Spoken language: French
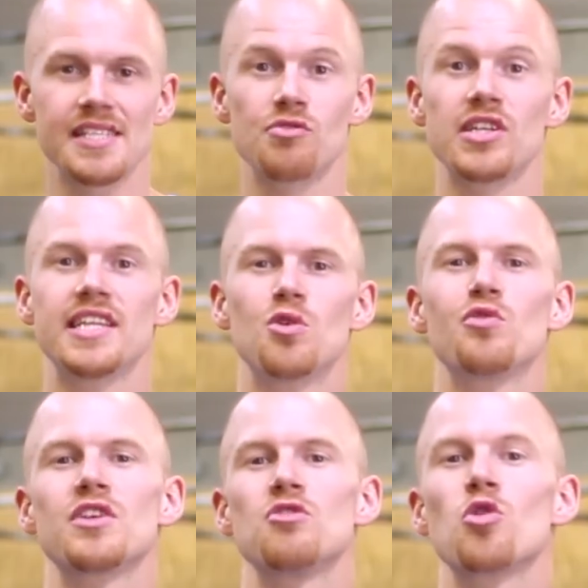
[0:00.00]
Si vous voulez
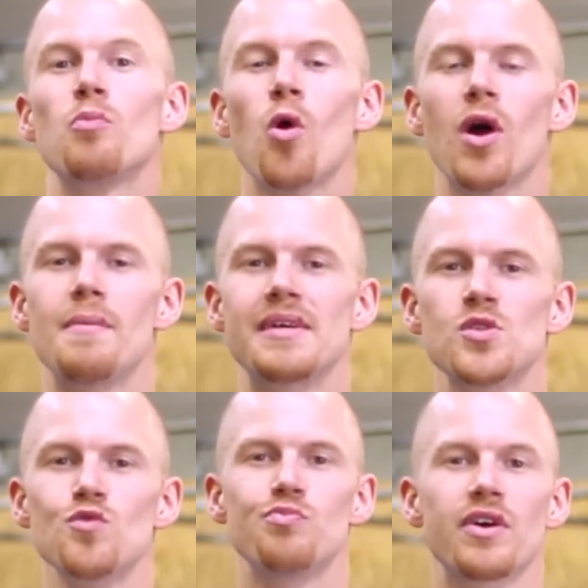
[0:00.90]
découvrir notre
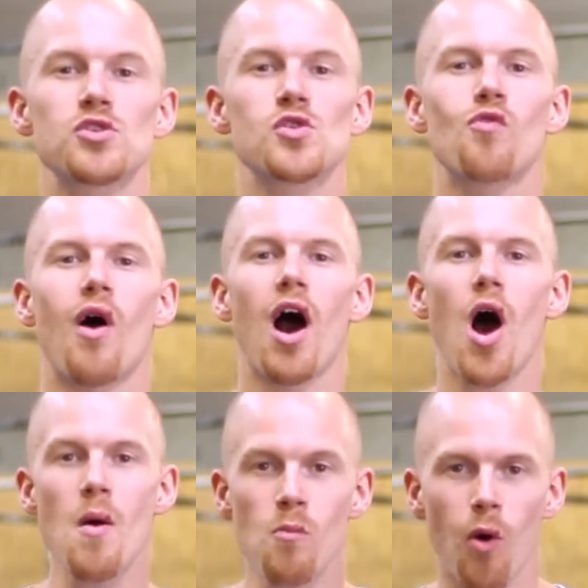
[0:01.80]
programmation, vous pouvez recevoir
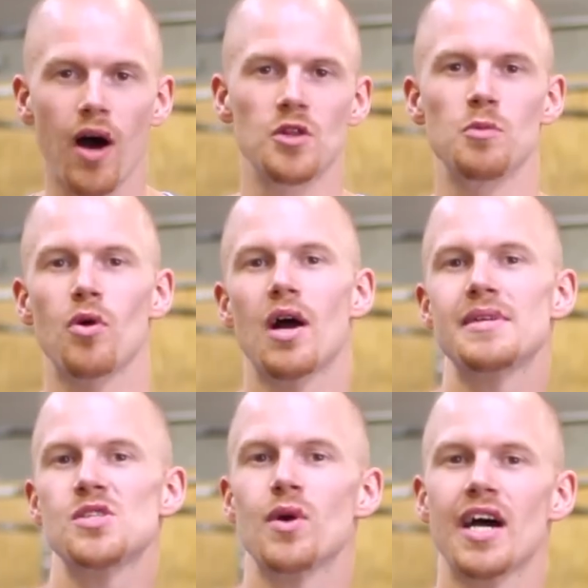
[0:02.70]
un mois de
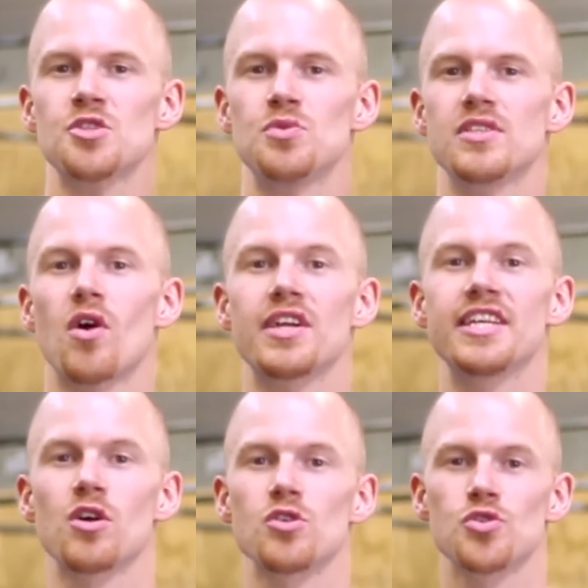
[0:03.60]
programmation gratuite en
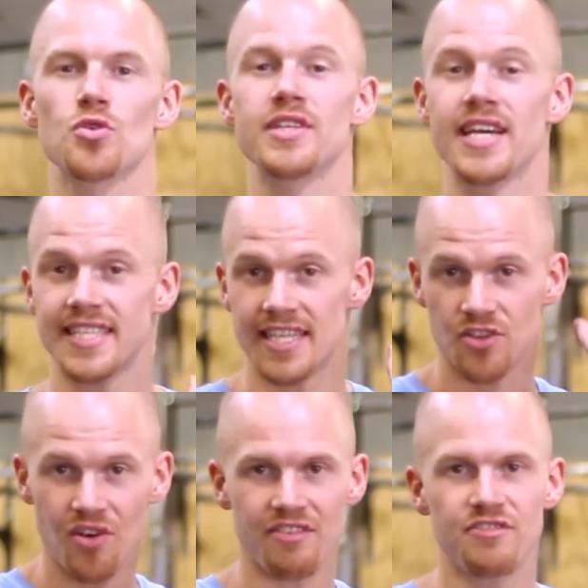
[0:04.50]
cliquant sur le lien qui est
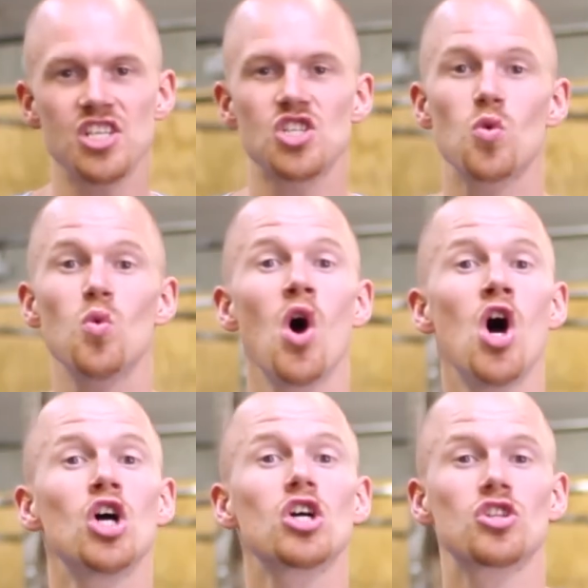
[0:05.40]
dans la fiche ou
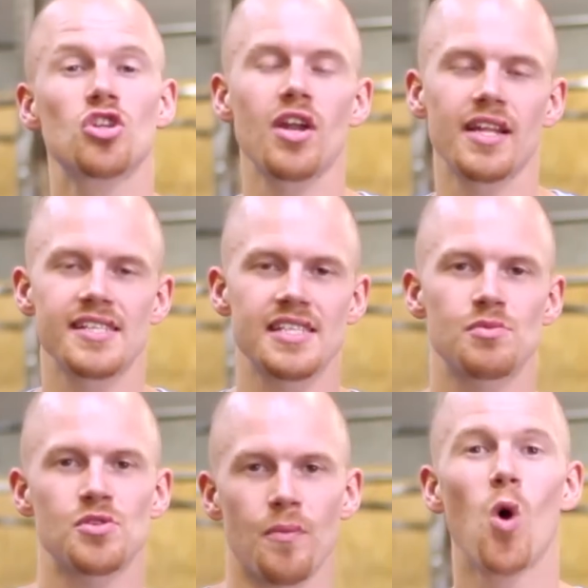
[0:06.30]
dans la
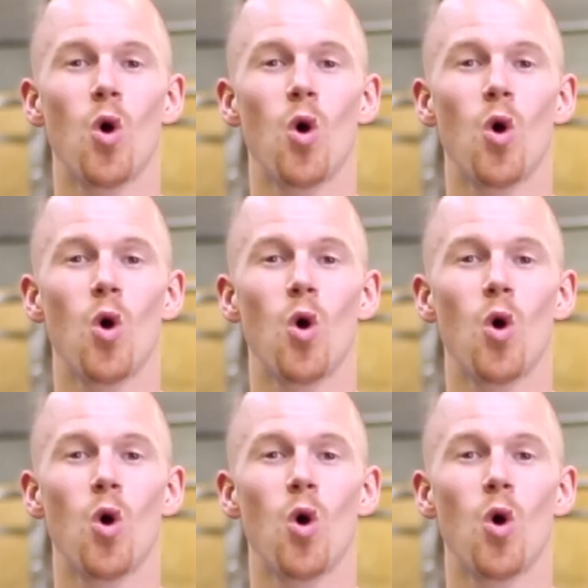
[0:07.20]
description.